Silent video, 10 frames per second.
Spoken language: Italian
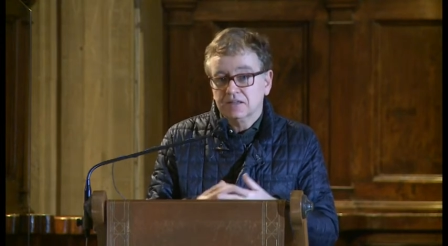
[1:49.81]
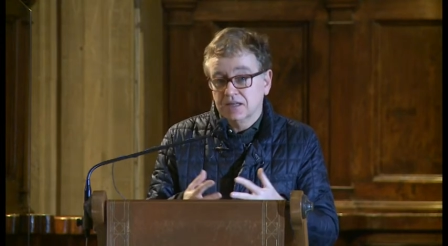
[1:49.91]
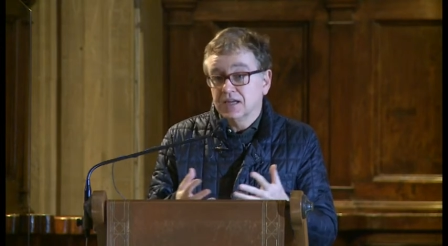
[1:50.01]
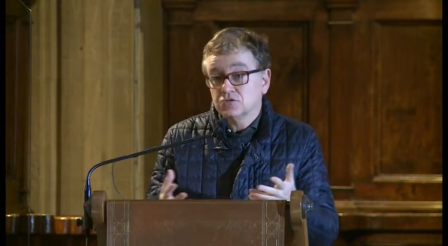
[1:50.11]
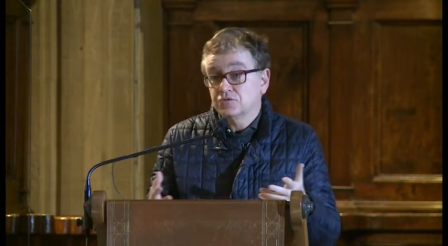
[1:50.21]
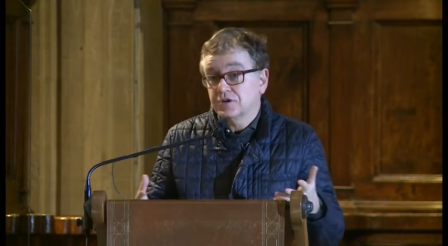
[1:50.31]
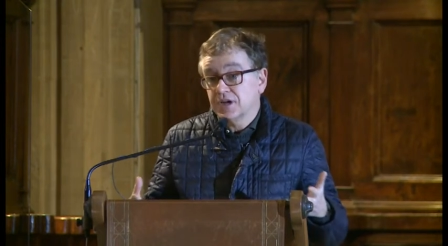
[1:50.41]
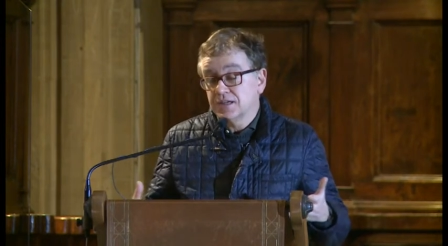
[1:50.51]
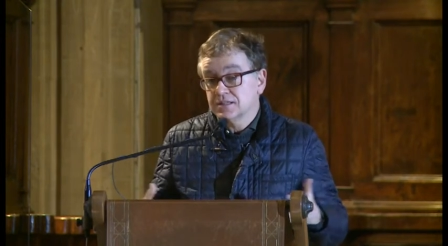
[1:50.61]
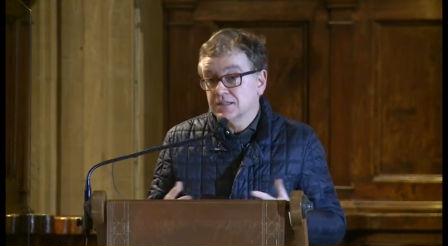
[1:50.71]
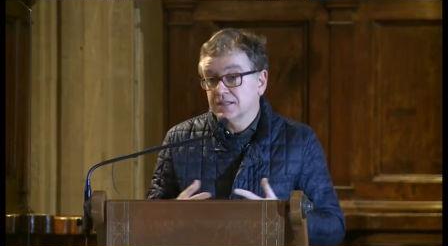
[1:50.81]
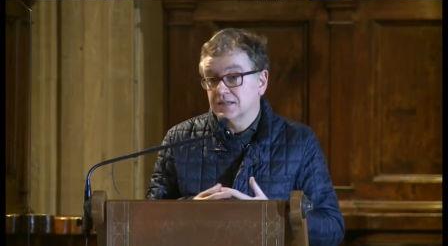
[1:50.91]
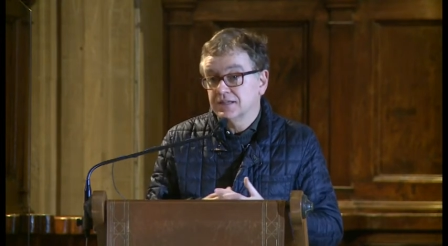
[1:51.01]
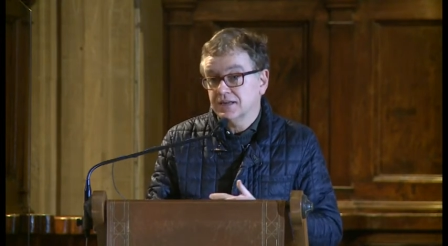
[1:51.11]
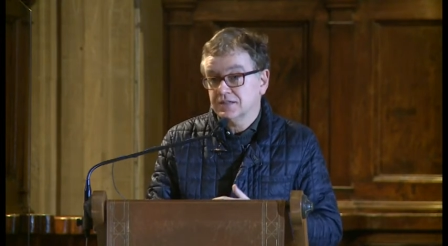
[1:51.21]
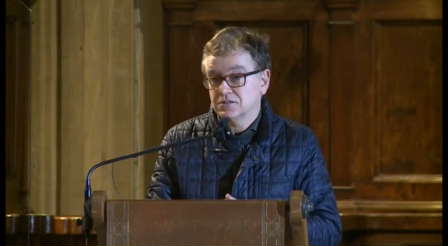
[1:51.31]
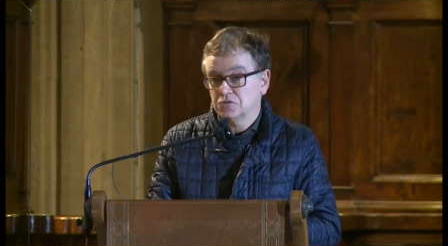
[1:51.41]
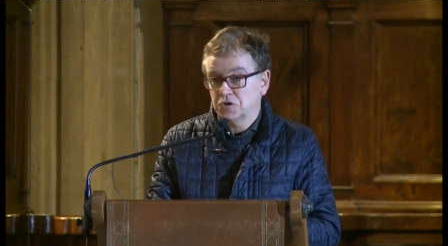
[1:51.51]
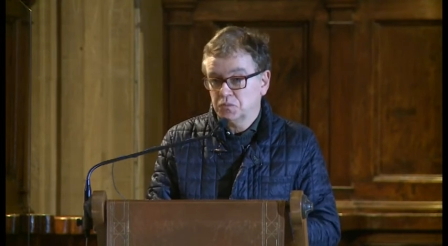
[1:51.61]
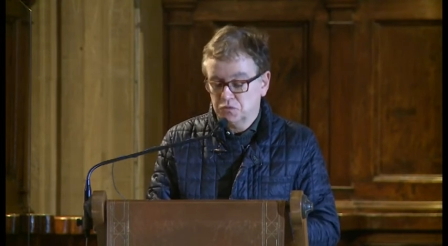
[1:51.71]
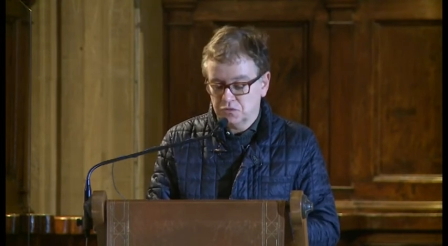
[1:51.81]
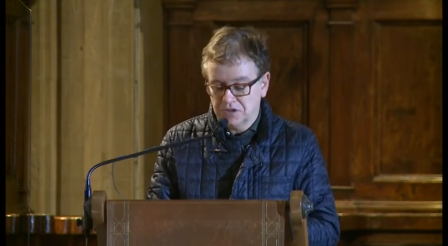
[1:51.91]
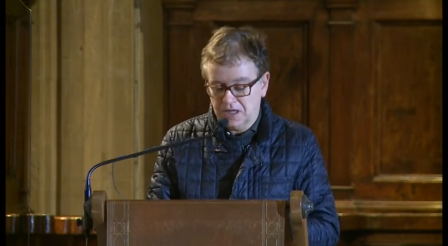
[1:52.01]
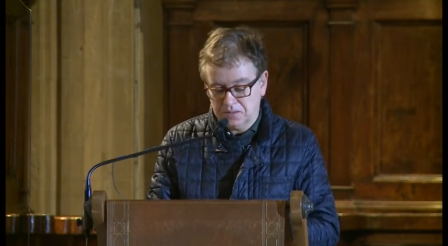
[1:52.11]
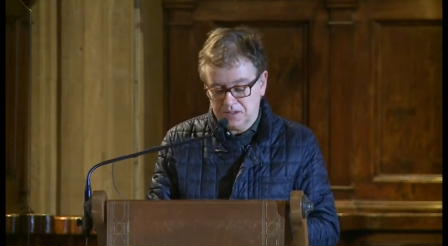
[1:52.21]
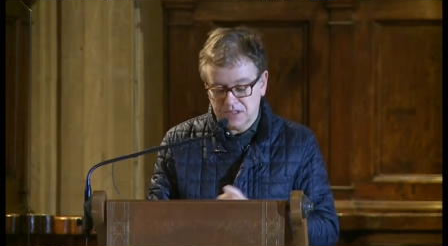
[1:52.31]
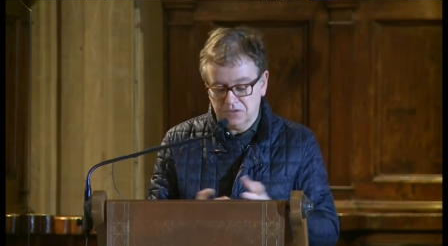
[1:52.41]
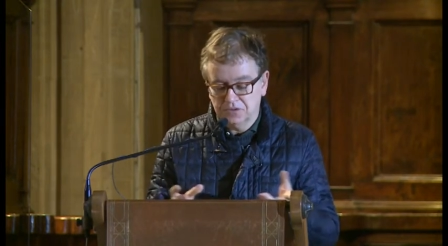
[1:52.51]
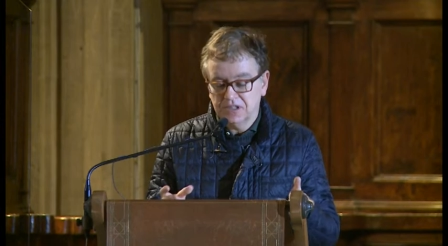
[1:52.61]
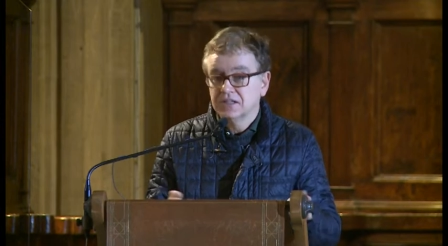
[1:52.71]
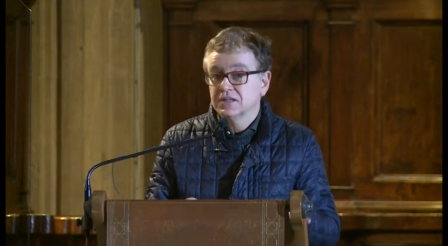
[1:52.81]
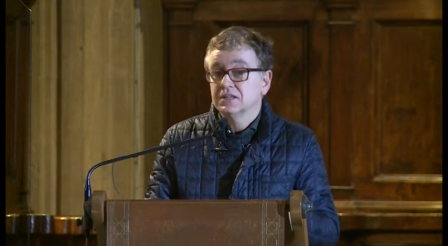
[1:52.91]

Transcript: della, sofferenza, della narrazione appunto della passione.